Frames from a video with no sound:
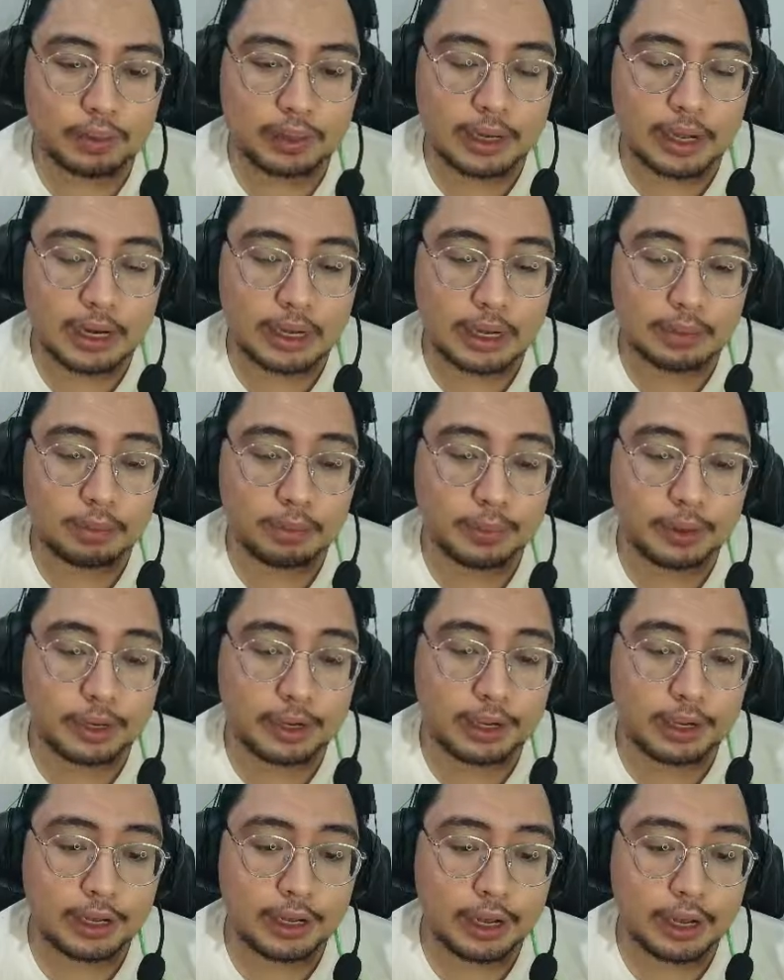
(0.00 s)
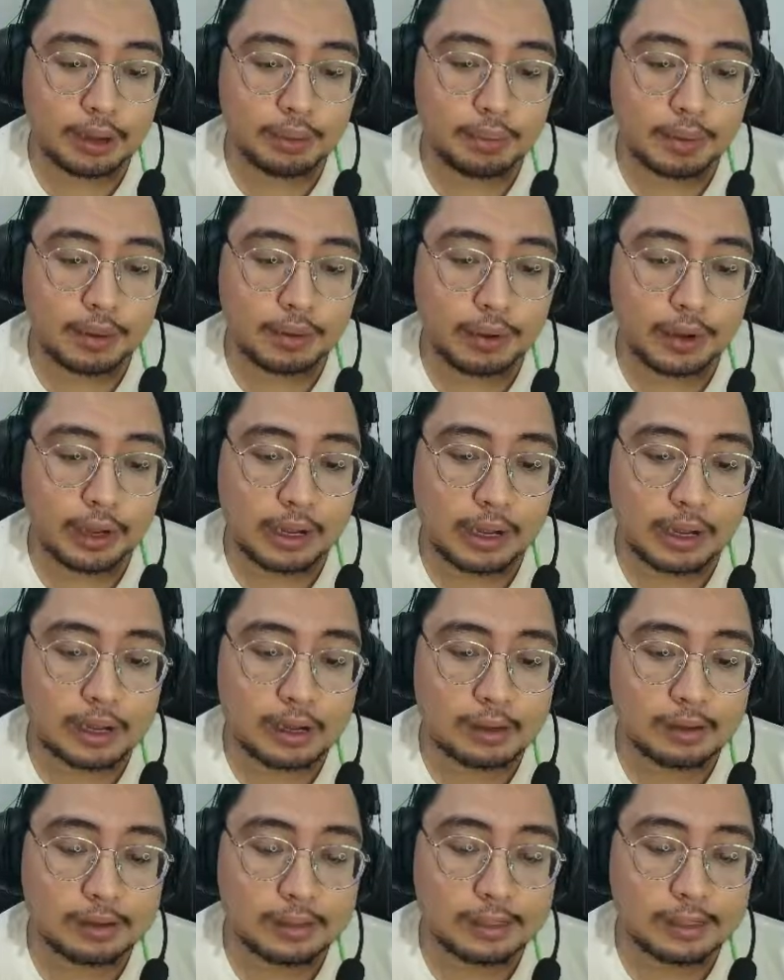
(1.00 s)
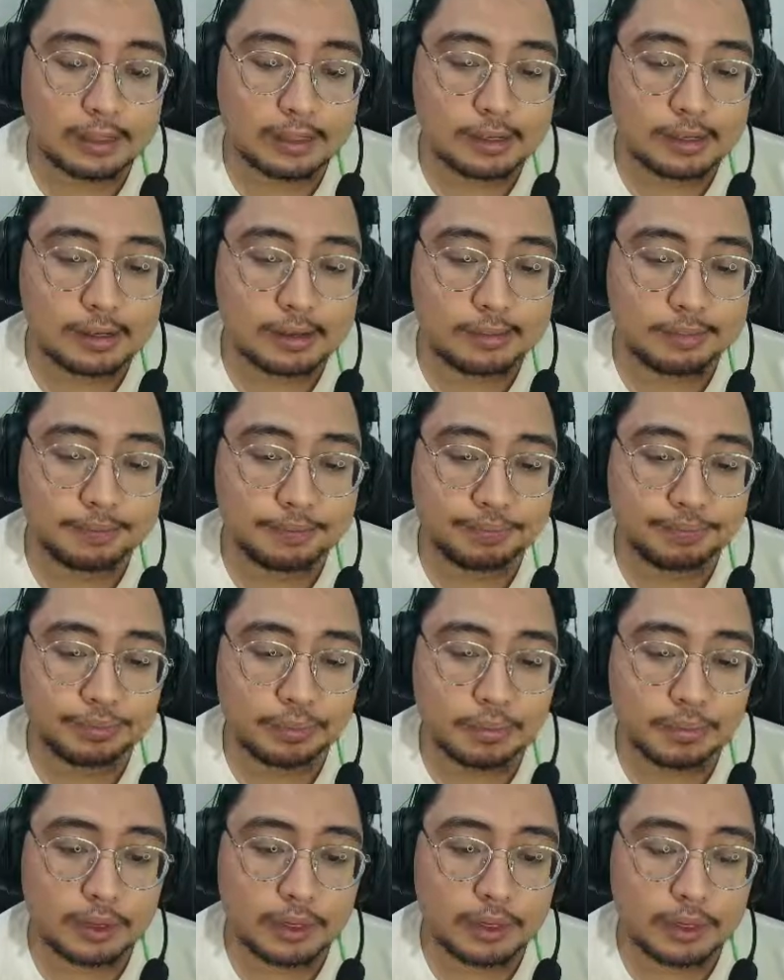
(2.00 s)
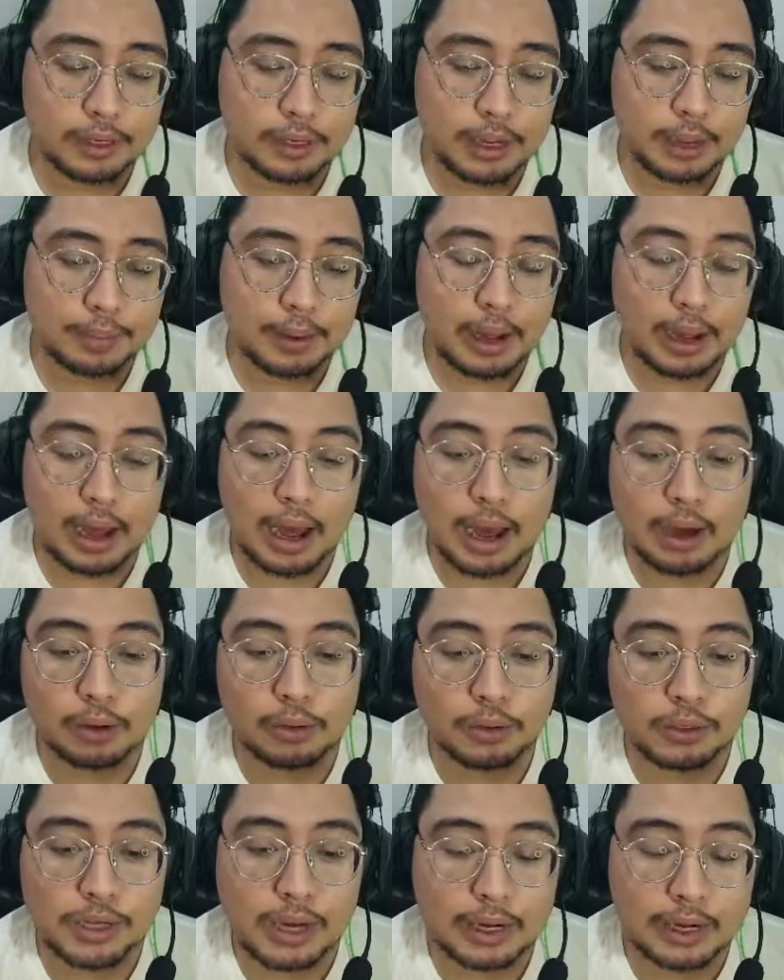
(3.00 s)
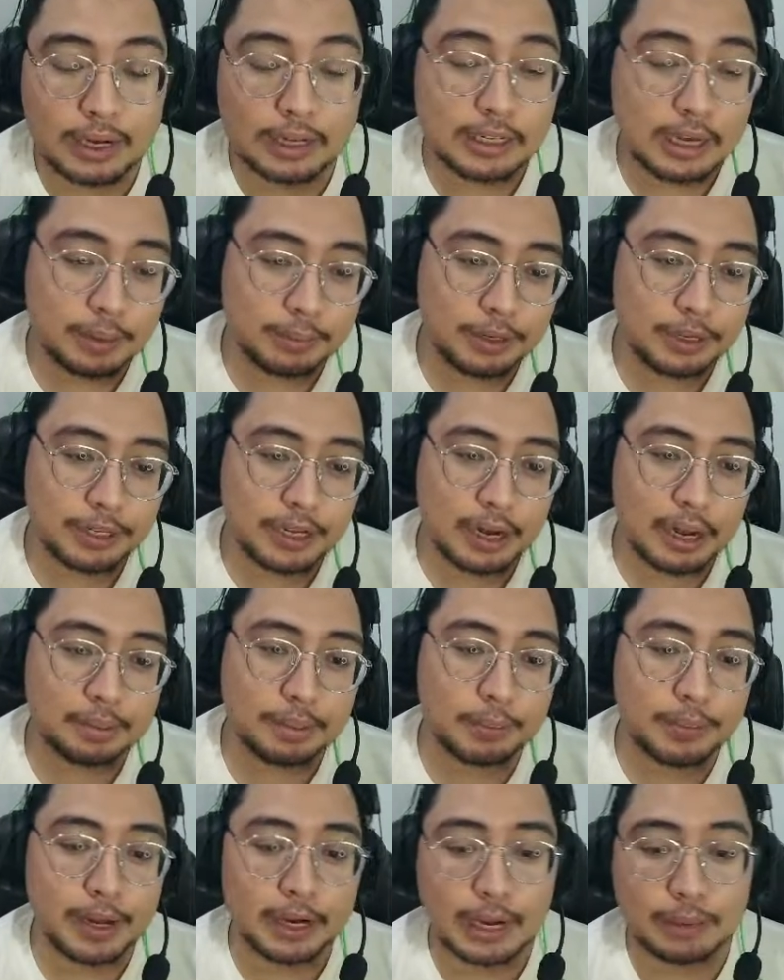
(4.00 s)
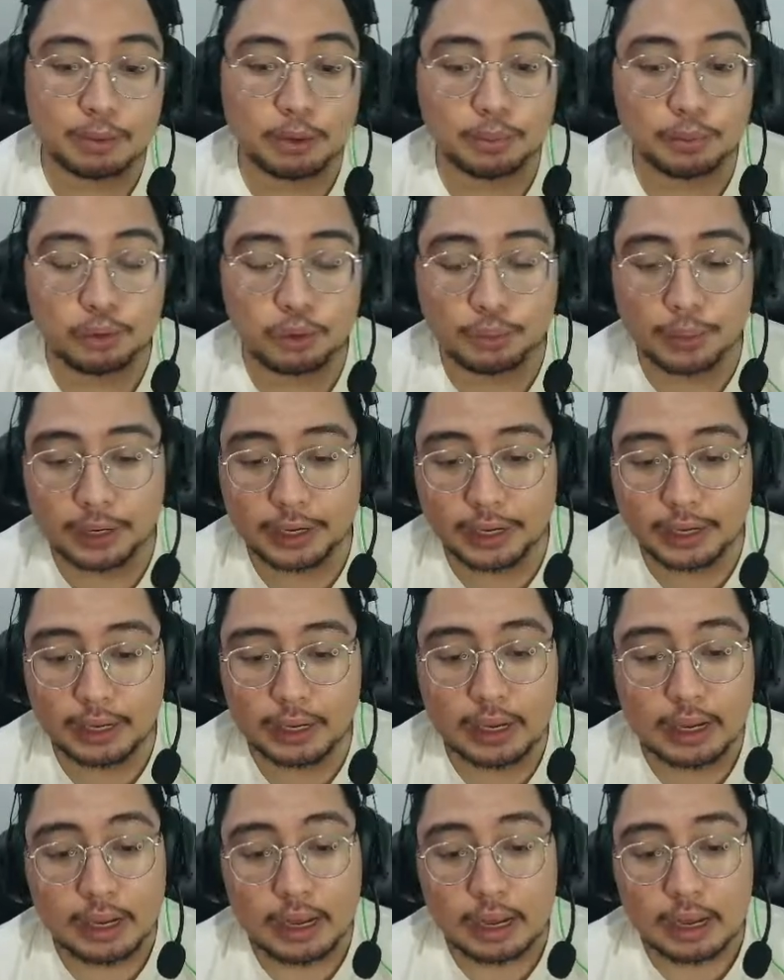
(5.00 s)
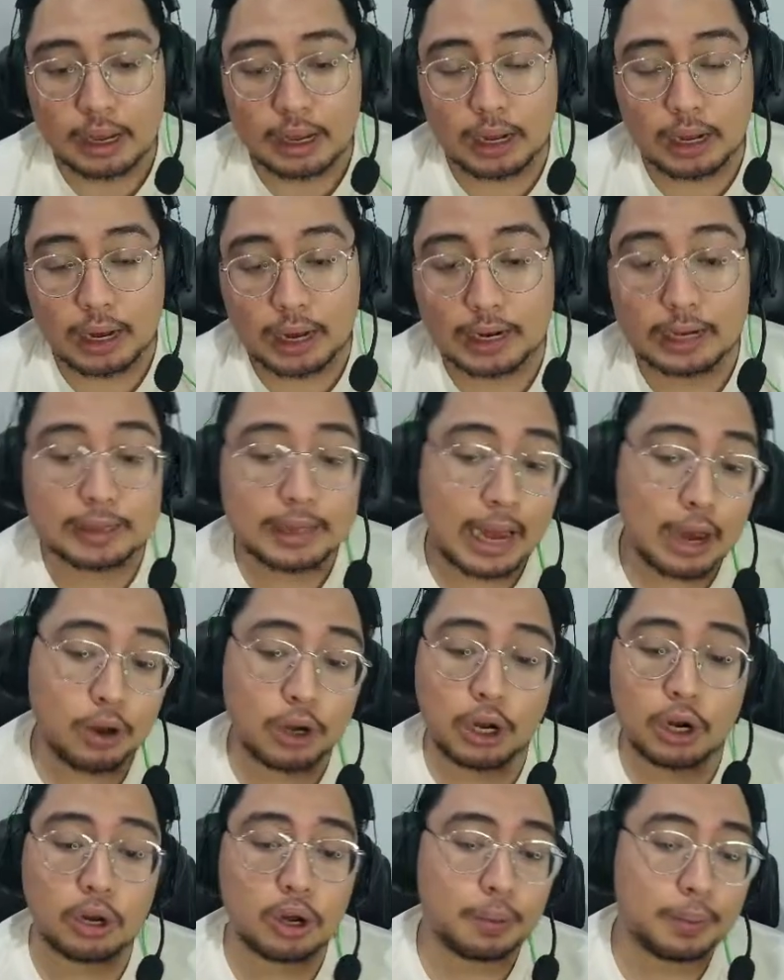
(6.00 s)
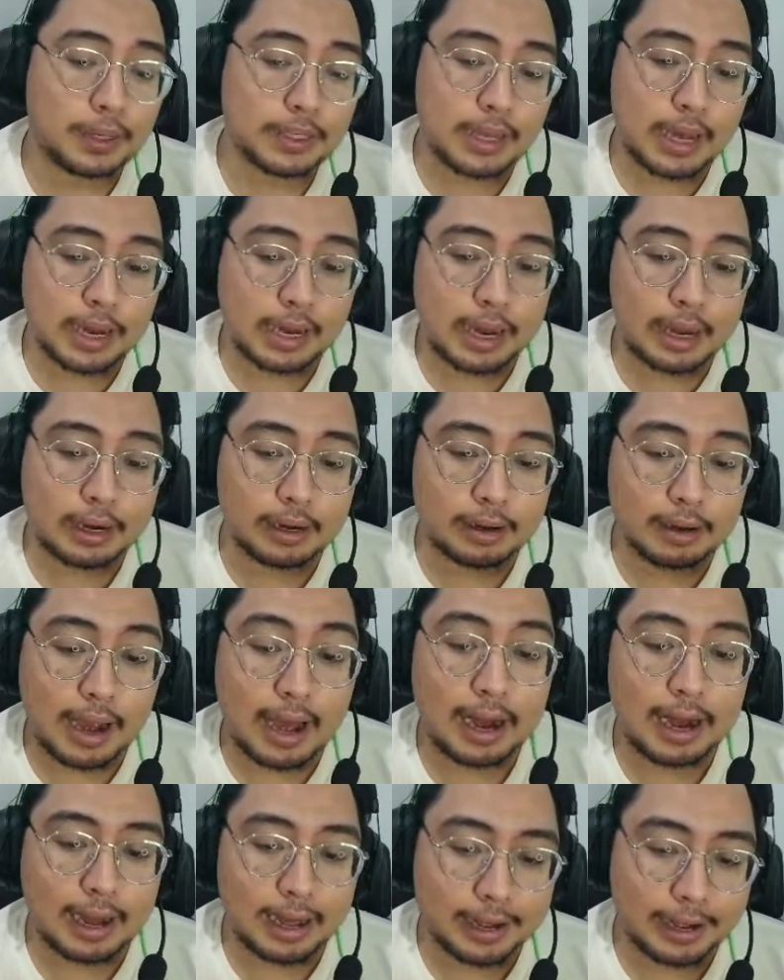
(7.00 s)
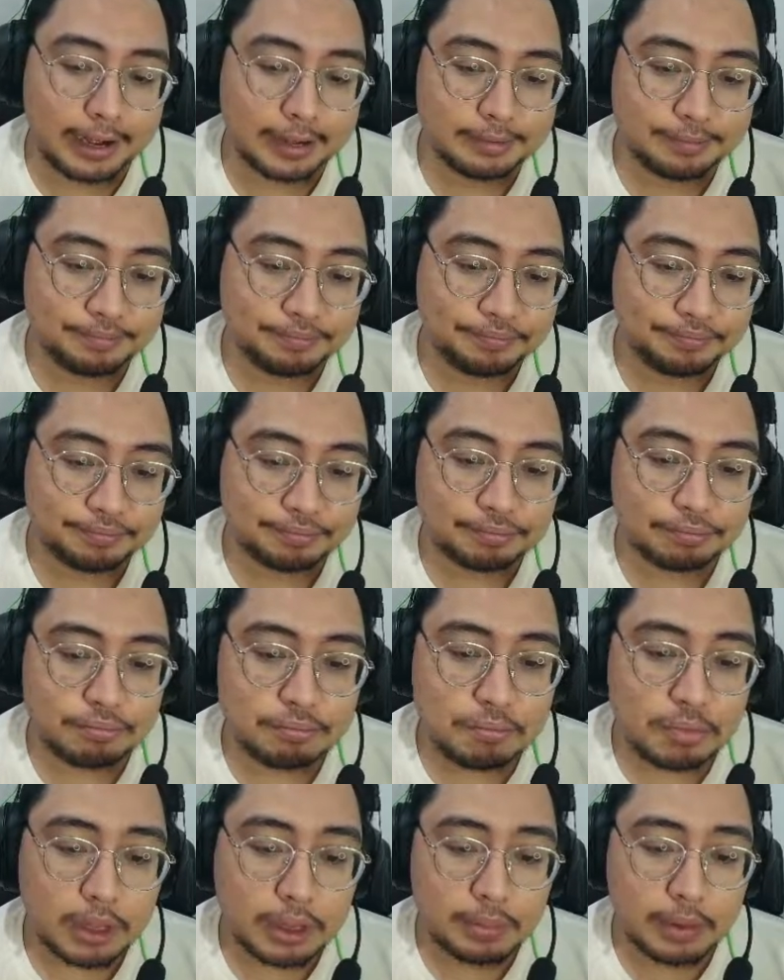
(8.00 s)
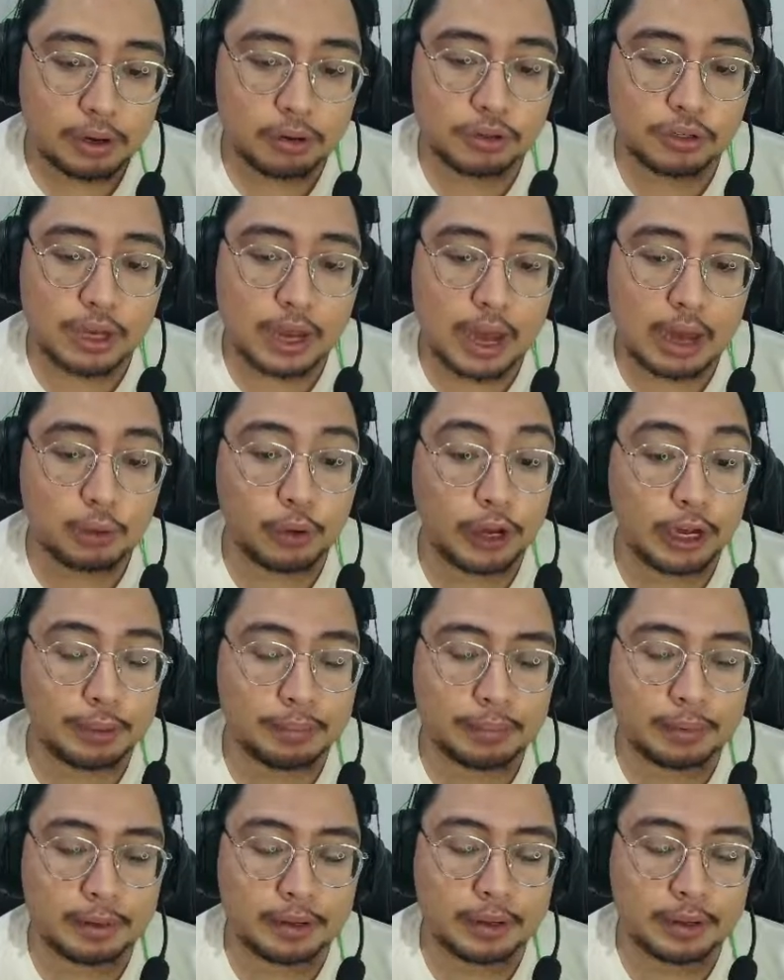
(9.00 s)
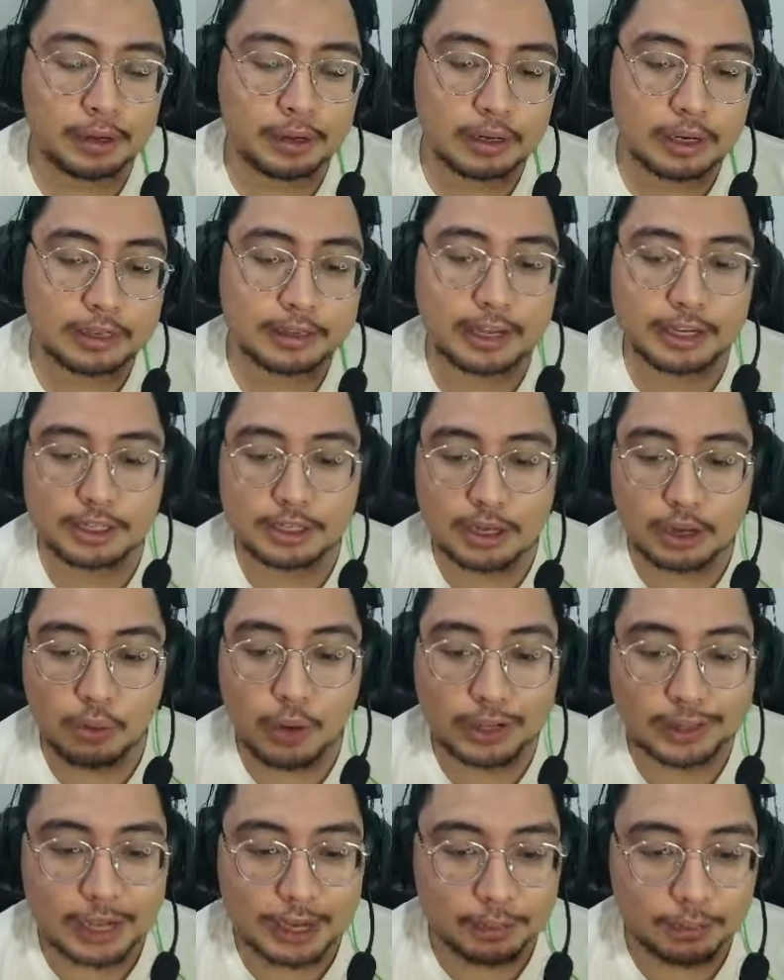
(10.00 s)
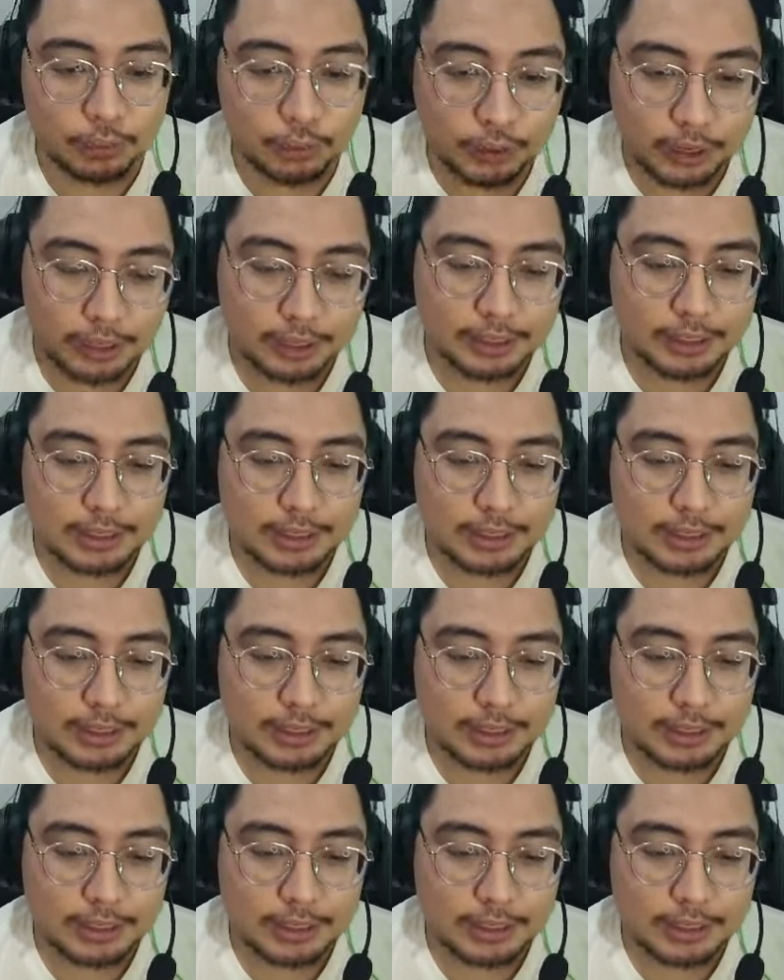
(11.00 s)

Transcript: meninggalkanmu pergi ya bahwa uh, uh, apa aku sangat dengan sangat menyesal ya membiarkanmu untuk pergi uh, karena tahu kalau kau pasti akan kalah ya. menungsa aku ingin mengetes kekuatanmu ya.